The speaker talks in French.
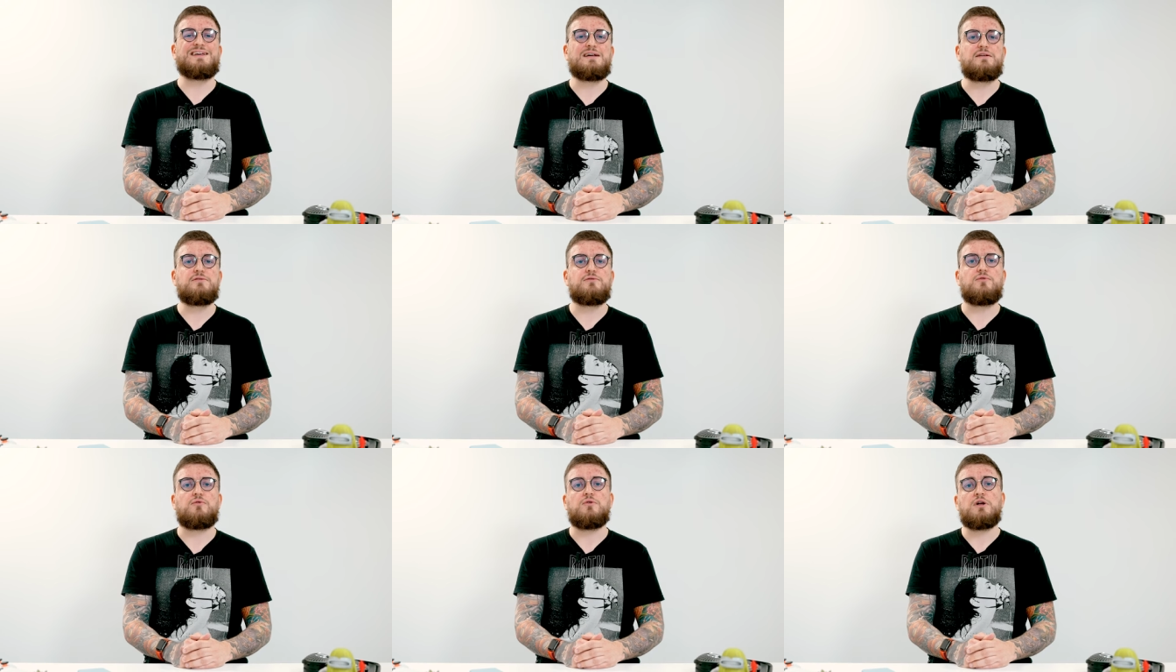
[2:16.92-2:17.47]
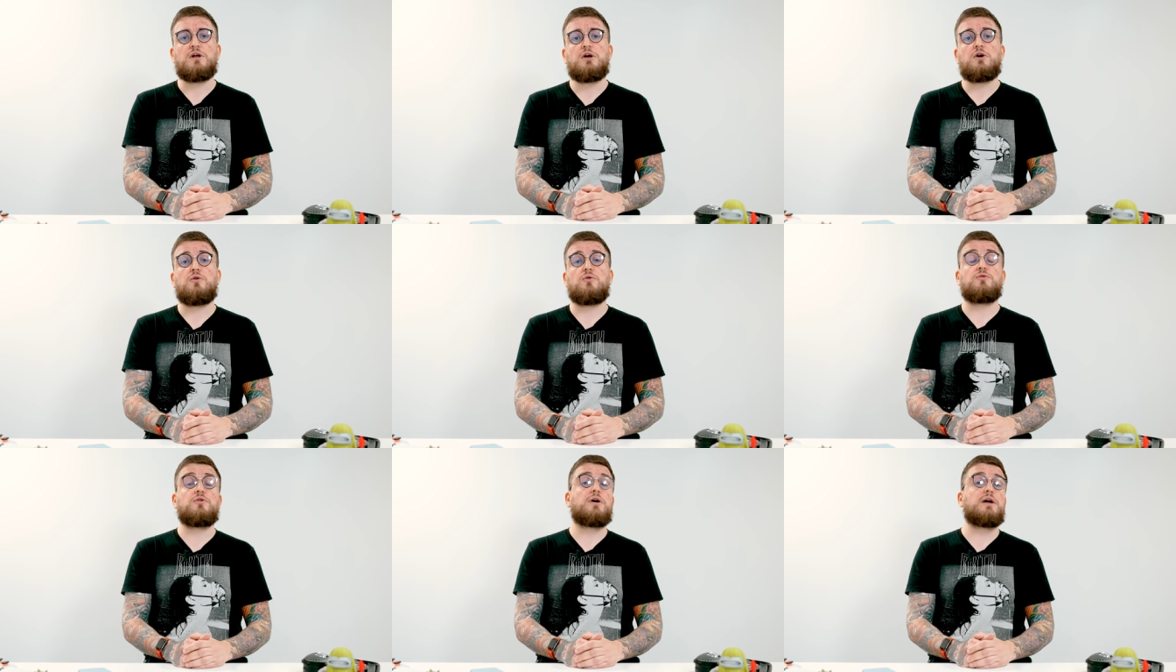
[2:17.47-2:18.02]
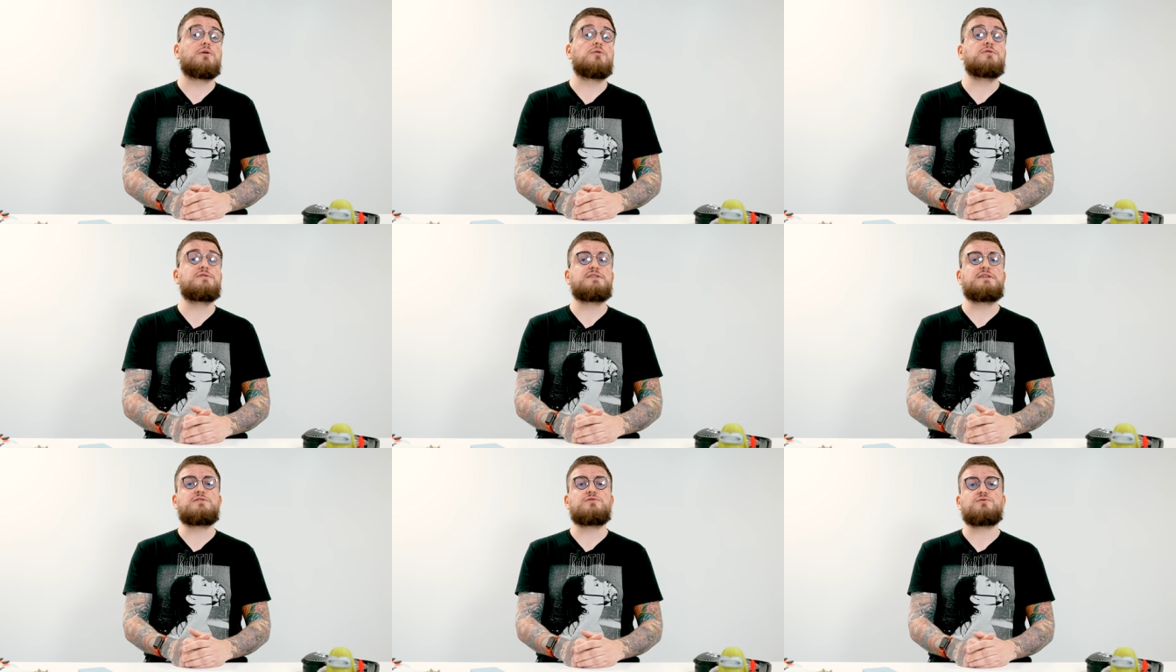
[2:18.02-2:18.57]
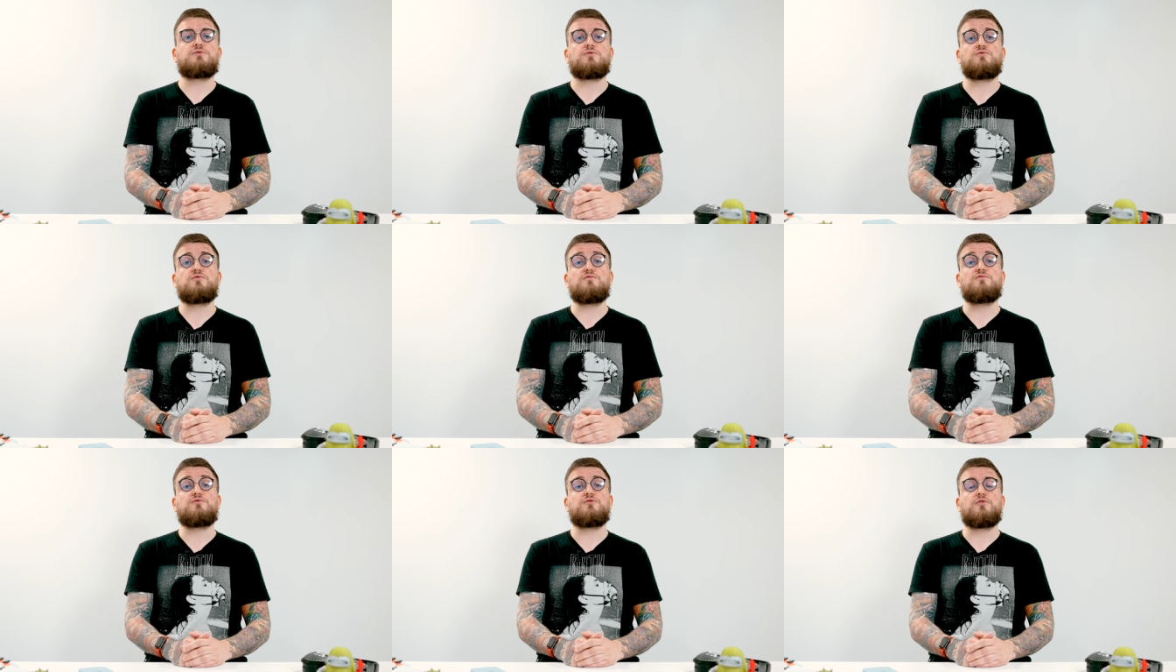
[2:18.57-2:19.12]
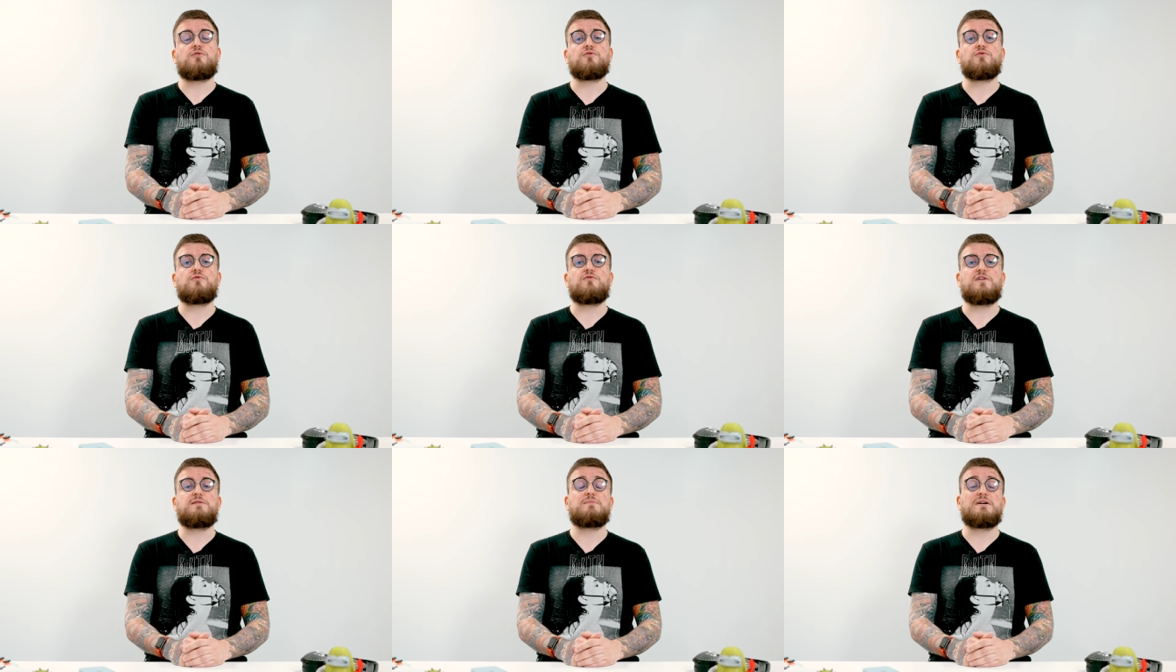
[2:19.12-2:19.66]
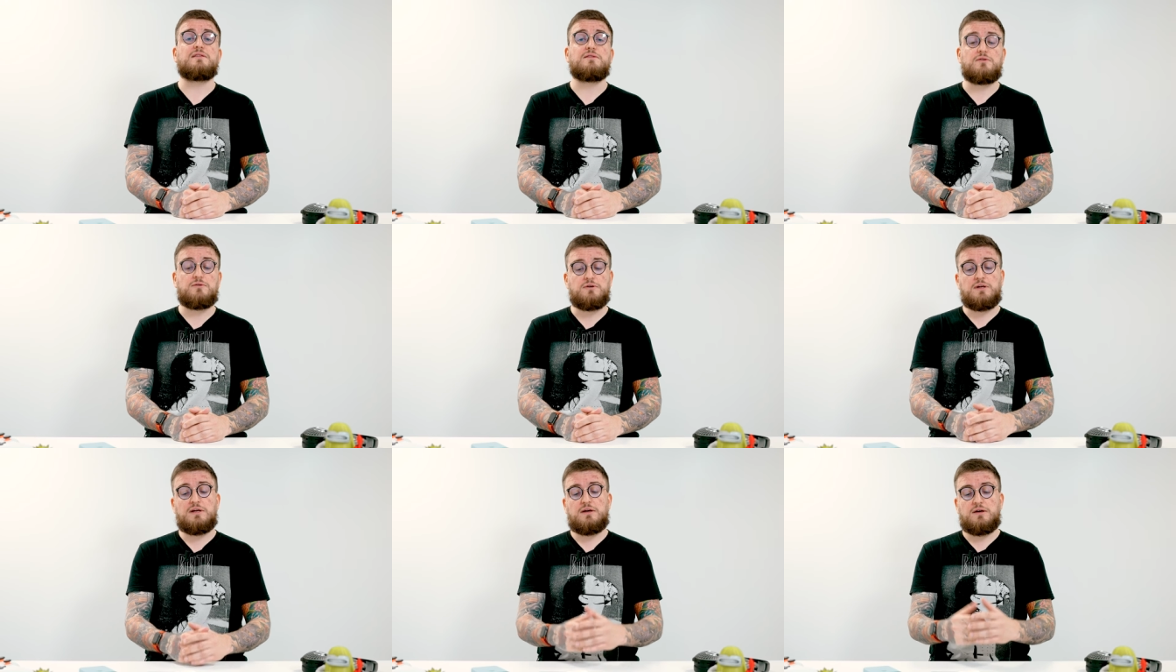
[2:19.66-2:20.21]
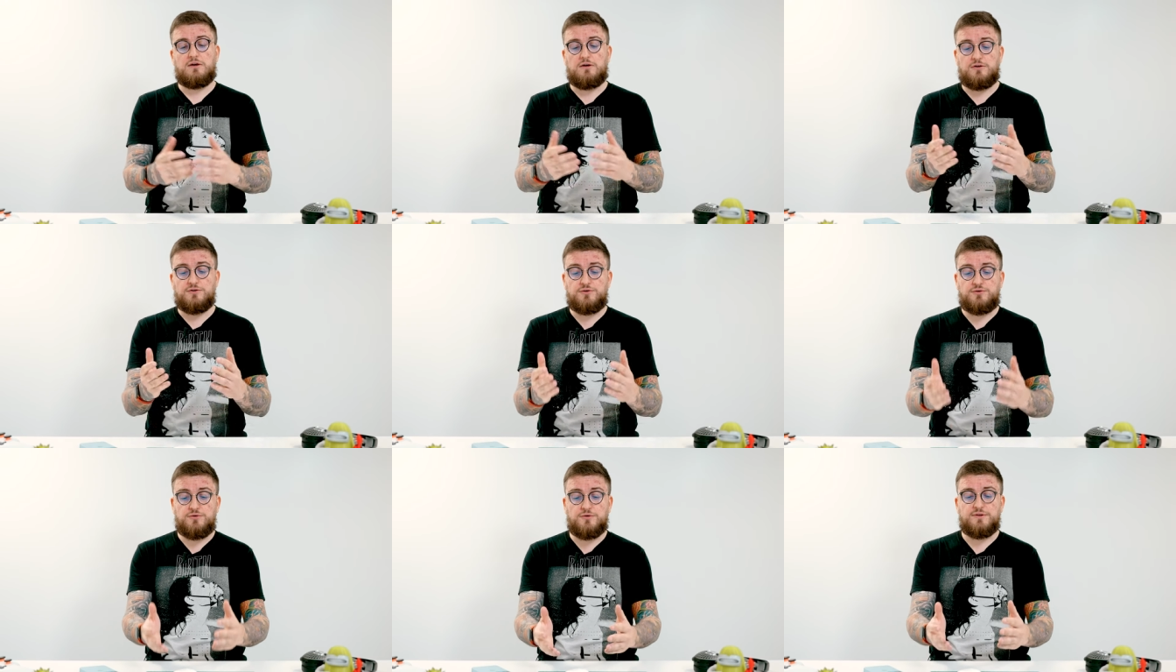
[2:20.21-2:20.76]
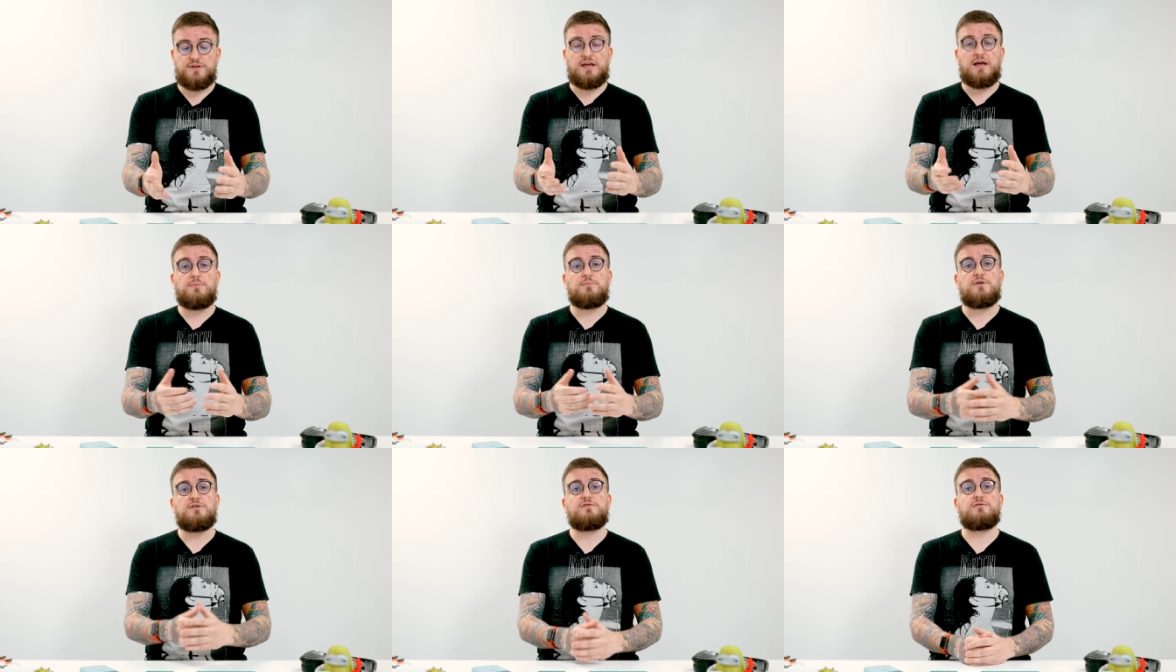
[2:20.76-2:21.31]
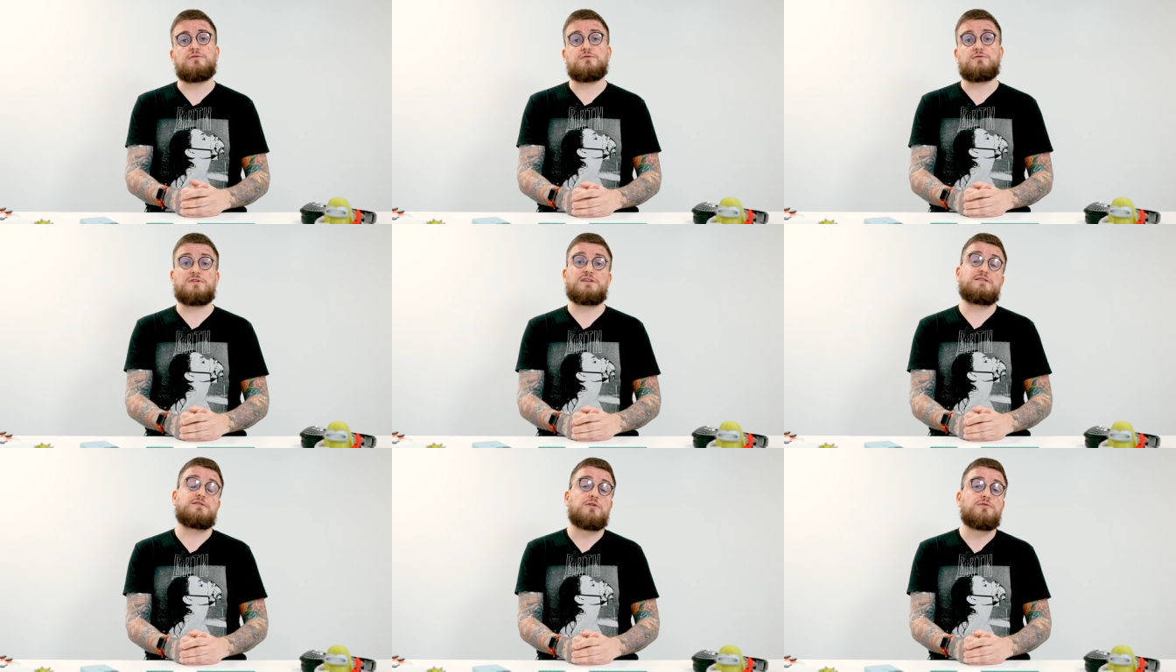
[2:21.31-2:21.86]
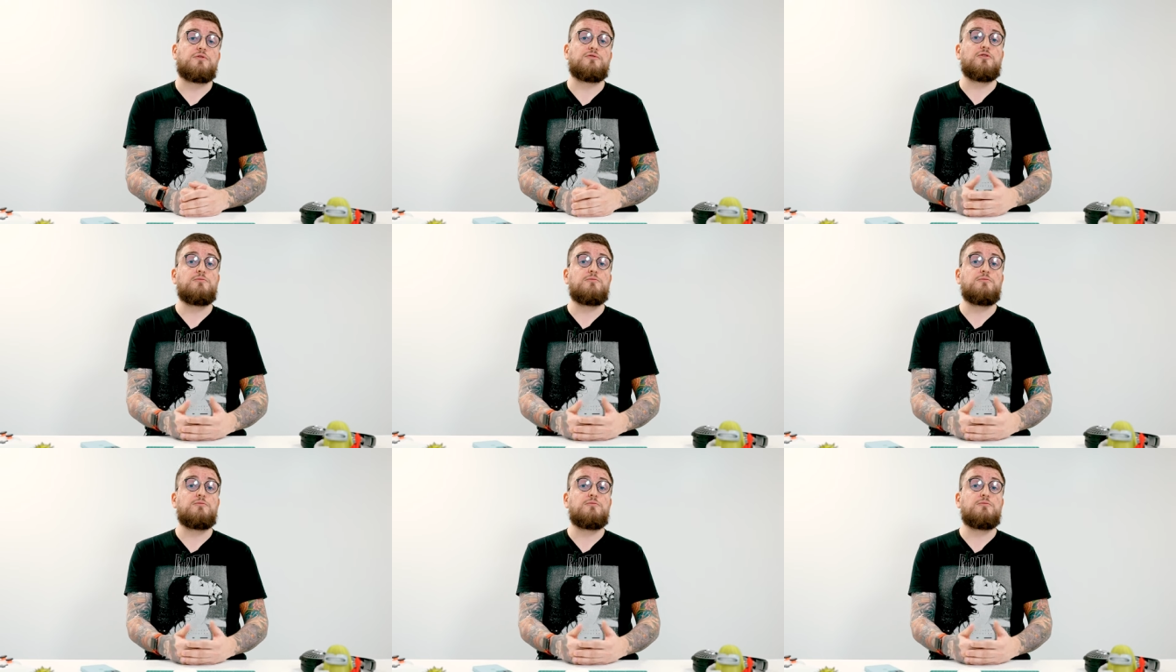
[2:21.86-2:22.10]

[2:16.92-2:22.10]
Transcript: 15 euros. On aurait aussi surtout voulu retrouver maintenant euh, sur des AirPods qui sortent en